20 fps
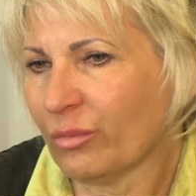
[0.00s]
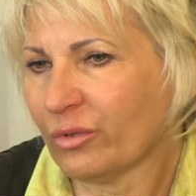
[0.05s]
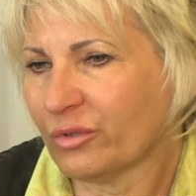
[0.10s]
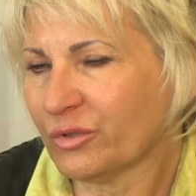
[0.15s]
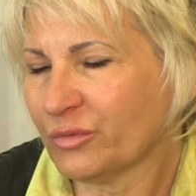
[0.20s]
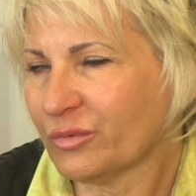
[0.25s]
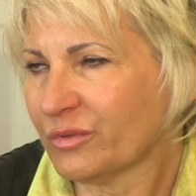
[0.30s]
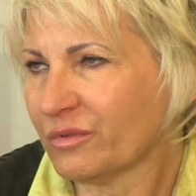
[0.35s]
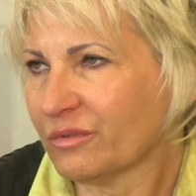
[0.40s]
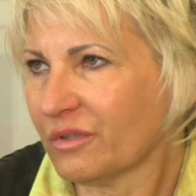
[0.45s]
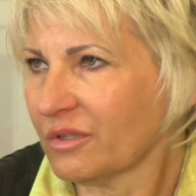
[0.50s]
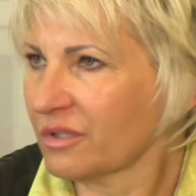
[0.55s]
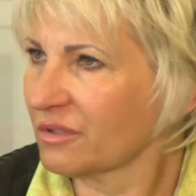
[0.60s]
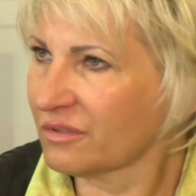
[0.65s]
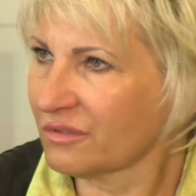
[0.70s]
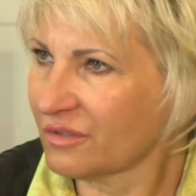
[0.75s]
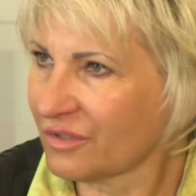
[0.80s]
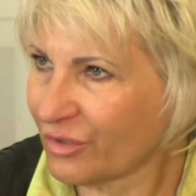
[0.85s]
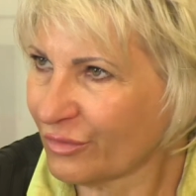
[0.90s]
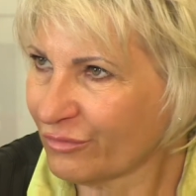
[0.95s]
aber ich bin
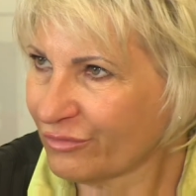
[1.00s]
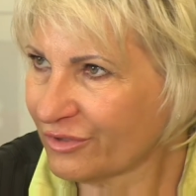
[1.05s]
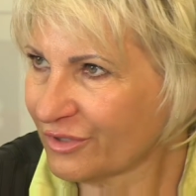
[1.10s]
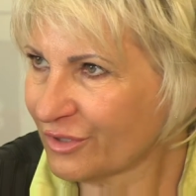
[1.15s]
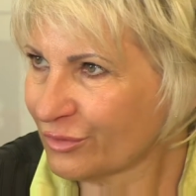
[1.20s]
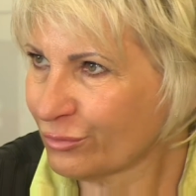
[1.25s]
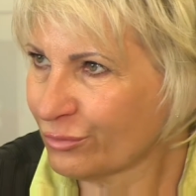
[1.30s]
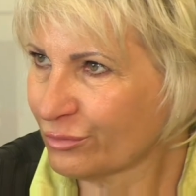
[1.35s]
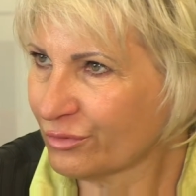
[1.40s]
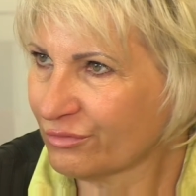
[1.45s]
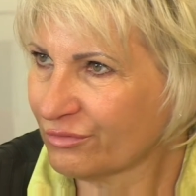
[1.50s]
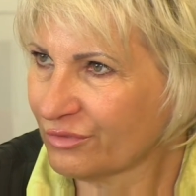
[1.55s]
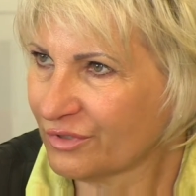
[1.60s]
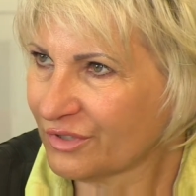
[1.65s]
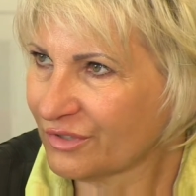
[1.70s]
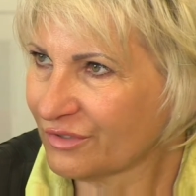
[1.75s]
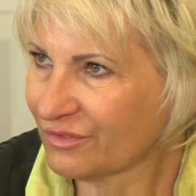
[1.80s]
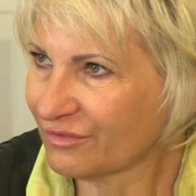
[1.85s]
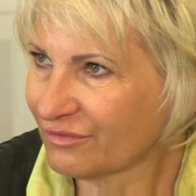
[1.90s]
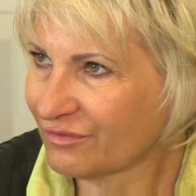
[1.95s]
eigentlich eine Kämpfernatur
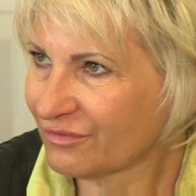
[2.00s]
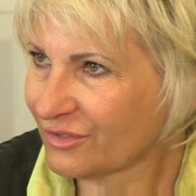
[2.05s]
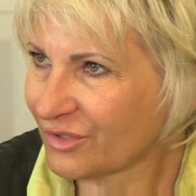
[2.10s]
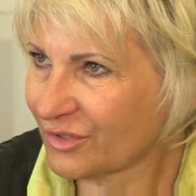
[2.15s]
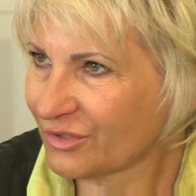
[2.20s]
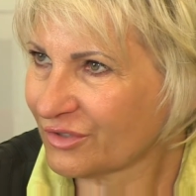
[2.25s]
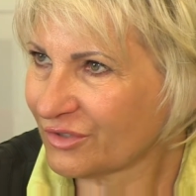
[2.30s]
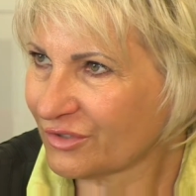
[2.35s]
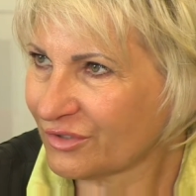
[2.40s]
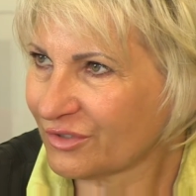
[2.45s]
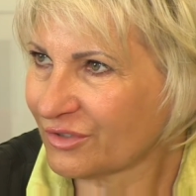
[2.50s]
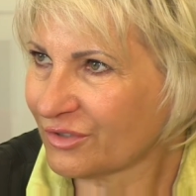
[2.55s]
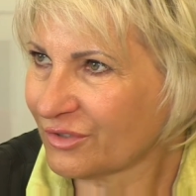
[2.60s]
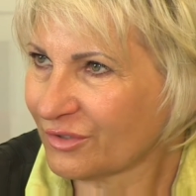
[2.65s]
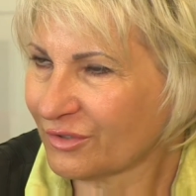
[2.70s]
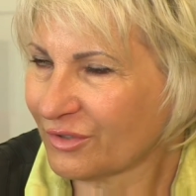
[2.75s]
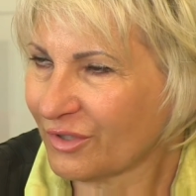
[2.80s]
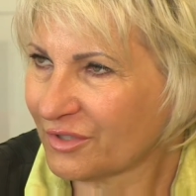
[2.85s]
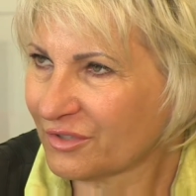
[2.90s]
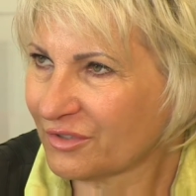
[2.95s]
gewesen. Das
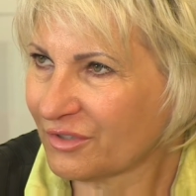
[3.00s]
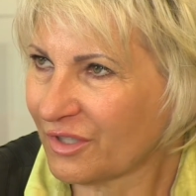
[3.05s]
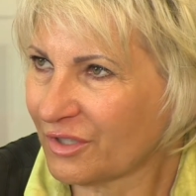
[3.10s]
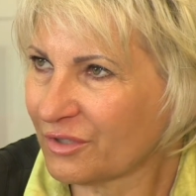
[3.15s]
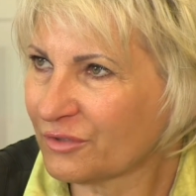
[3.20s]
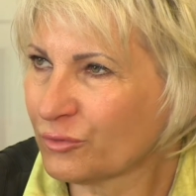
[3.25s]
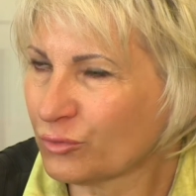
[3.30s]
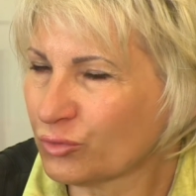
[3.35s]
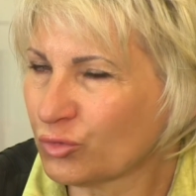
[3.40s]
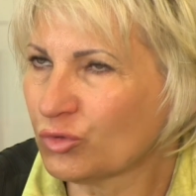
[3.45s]
äh, hat alles